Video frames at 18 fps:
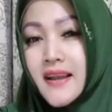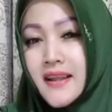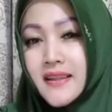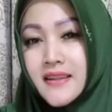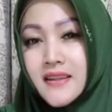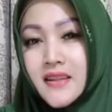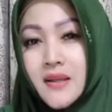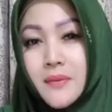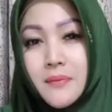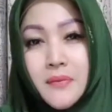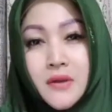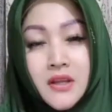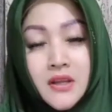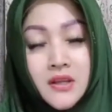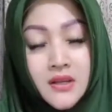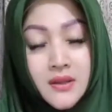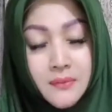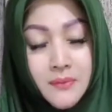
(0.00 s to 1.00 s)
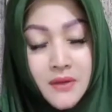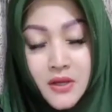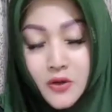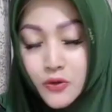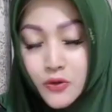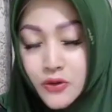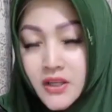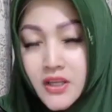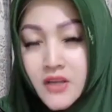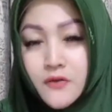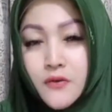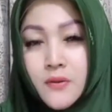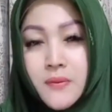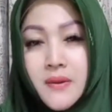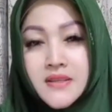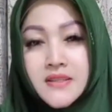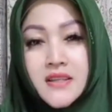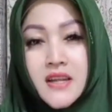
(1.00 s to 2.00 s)
kalian tetap mengikuti
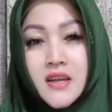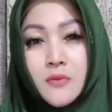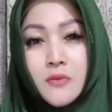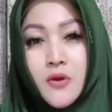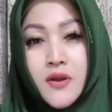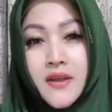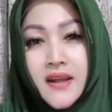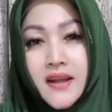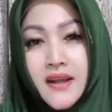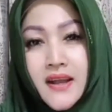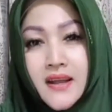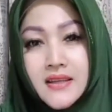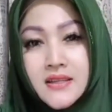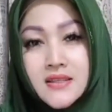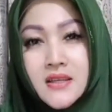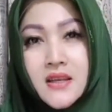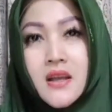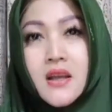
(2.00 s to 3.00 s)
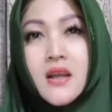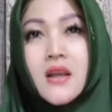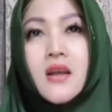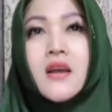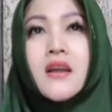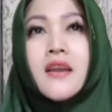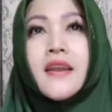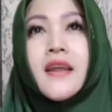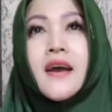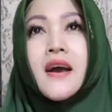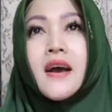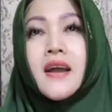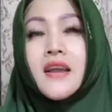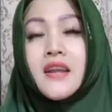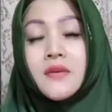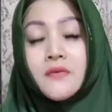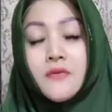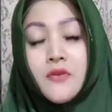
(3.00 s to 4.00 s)
informasi dari buaya e ya guys
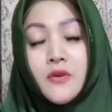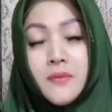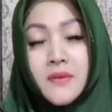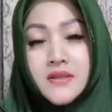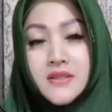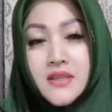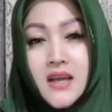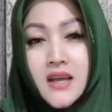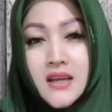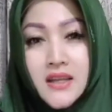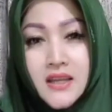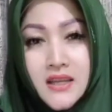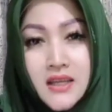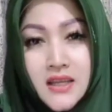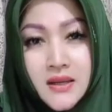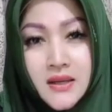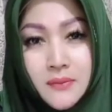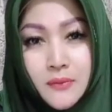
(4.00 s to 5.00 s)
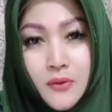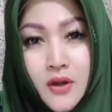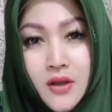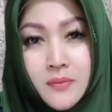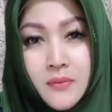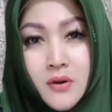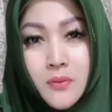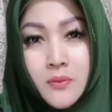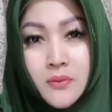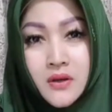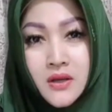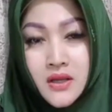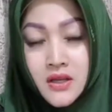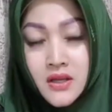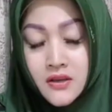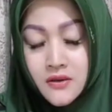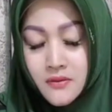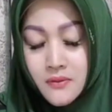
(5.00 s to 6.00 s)
Nah informasi hari ini E mau
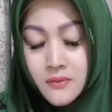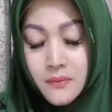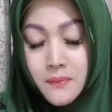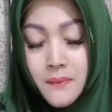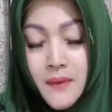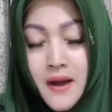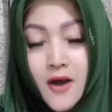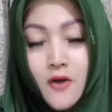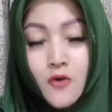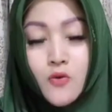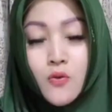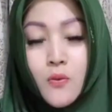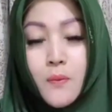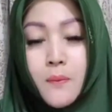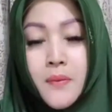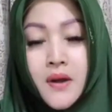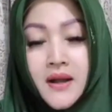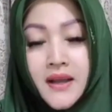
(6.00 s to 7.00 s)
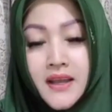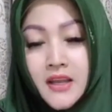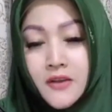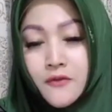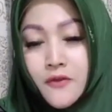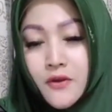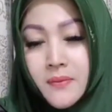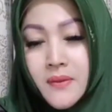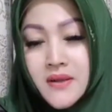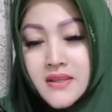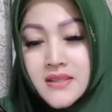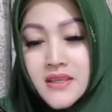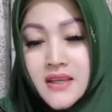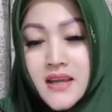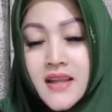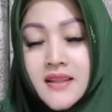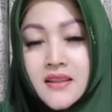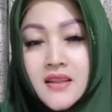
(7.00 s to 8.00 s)
mau
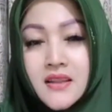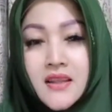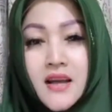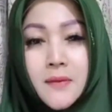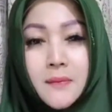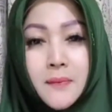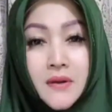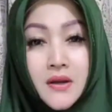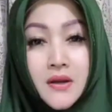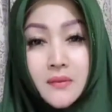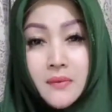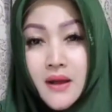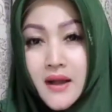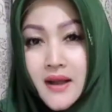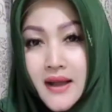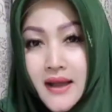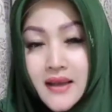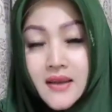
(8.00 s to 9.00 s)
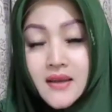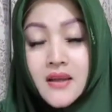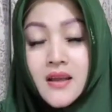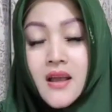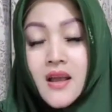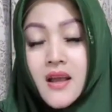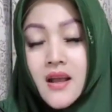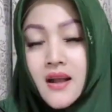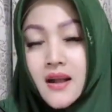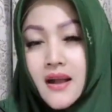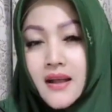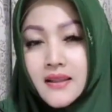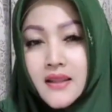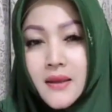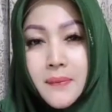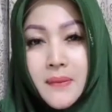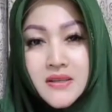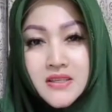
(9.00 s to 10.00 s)
menginformasikan tentang penerbangan
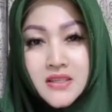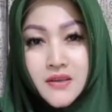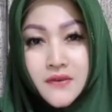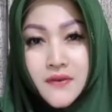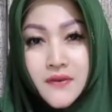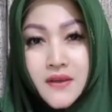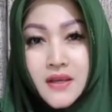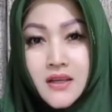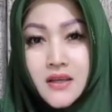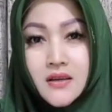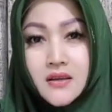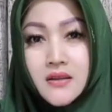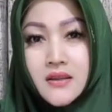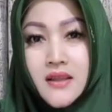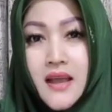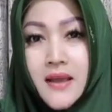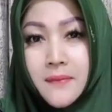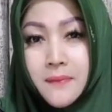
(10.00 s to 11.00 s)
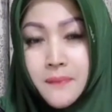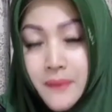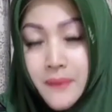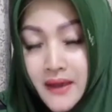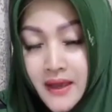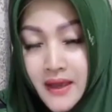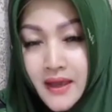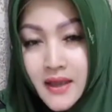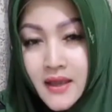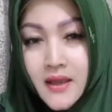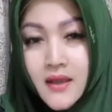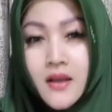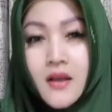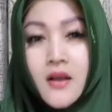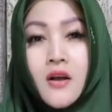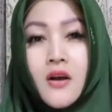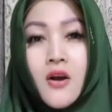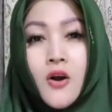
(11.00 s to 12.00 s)
KT Pacific Taipei
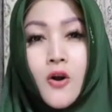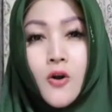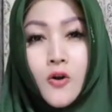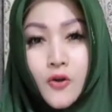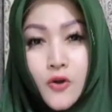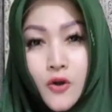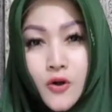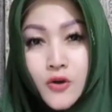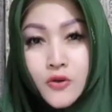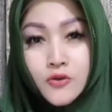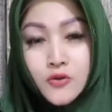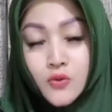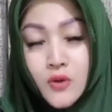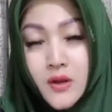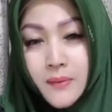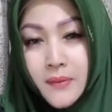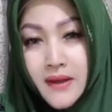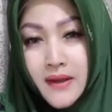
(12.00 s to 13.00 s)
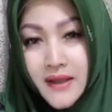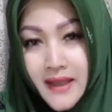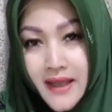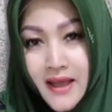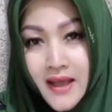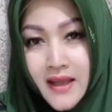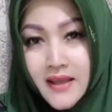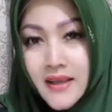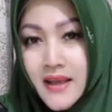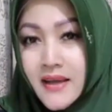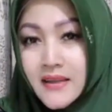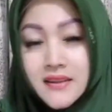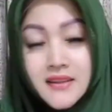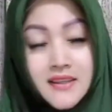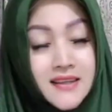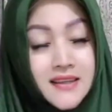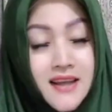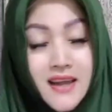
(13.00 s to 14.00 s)
Hongkong, Surabaya
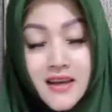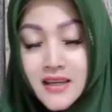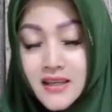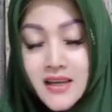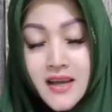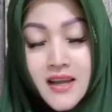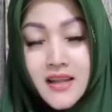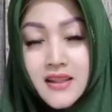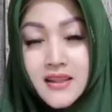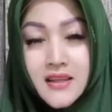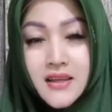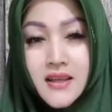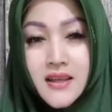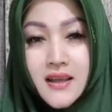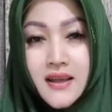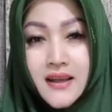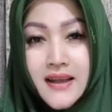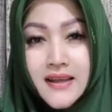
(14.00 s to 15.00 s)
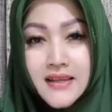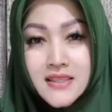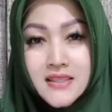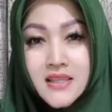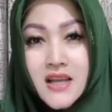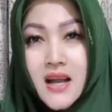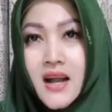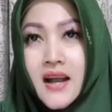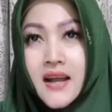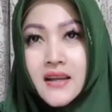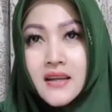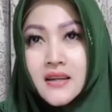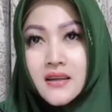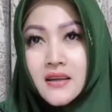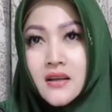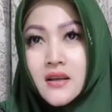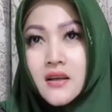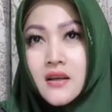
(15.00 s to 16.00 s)
yang tidak dikarantina ya guys. Jangan
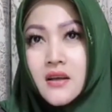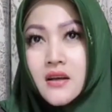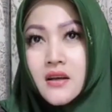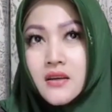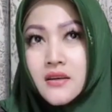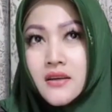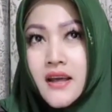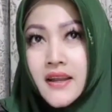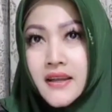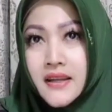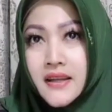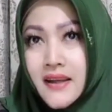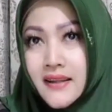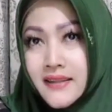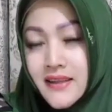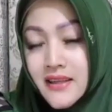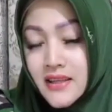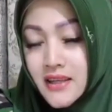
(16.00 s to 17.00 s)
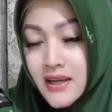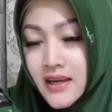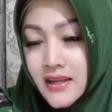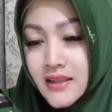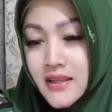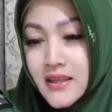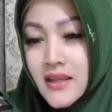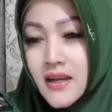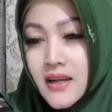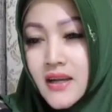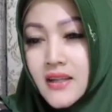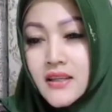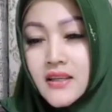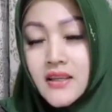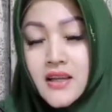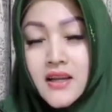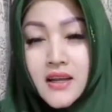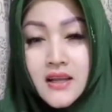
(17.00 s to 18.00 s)
dari katanya, katanya,
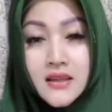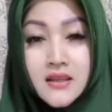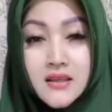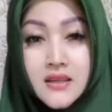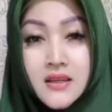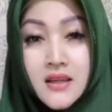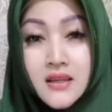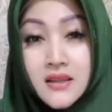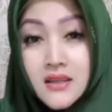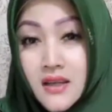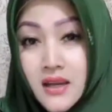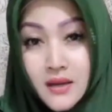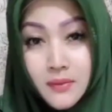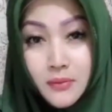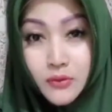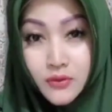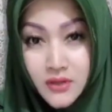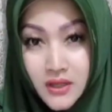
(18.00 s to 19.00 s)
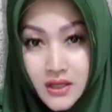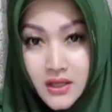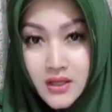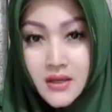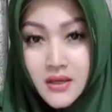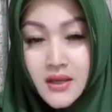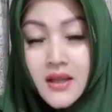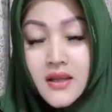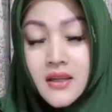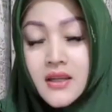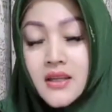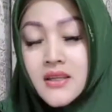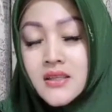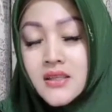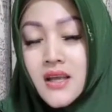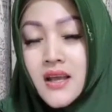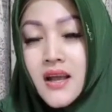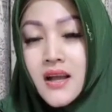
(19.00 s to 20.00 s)
katanya dan katanya dan tidak ada bukti. Nah,
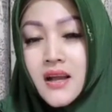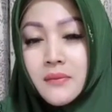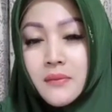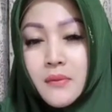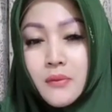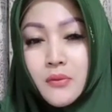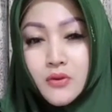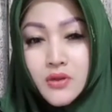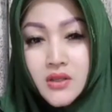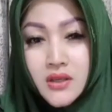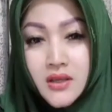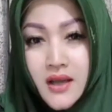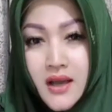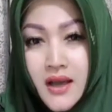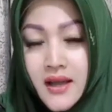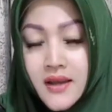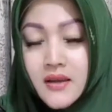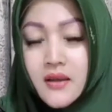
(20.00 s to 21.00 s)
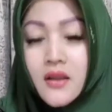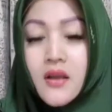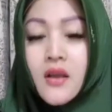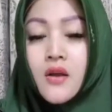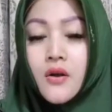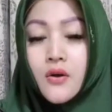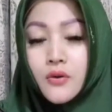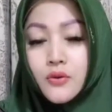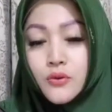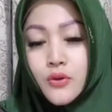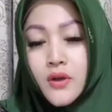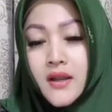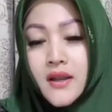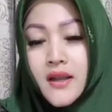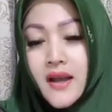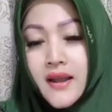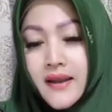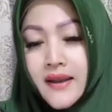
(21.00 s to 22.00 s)
ini saya akan membuktikan untuk
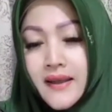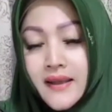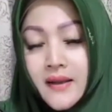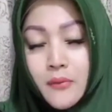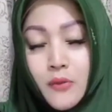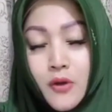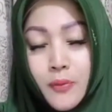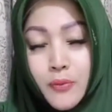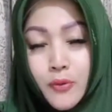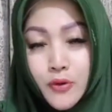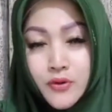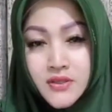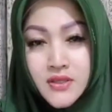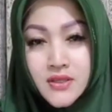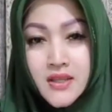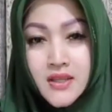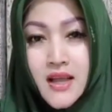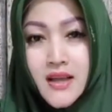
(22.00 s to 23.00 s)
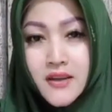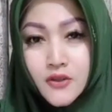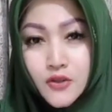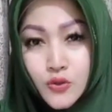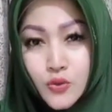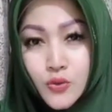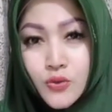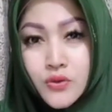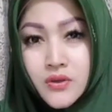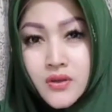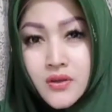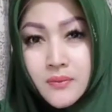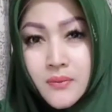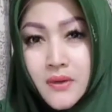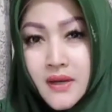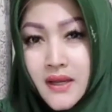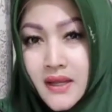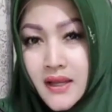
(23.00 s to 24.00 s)
anak-anak yang buat proses langsung
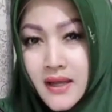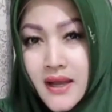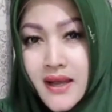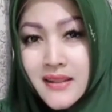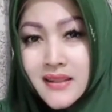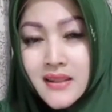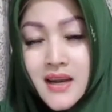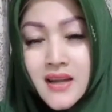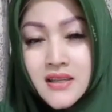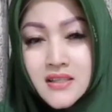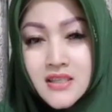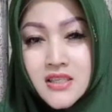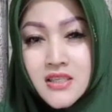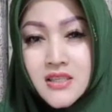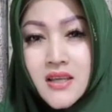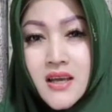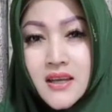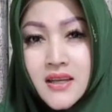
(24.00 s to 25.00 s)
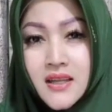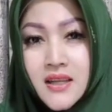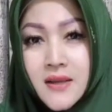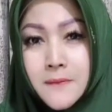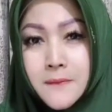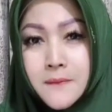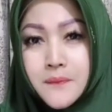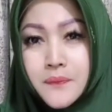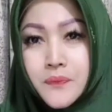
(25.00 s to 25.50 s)
mereka transit dari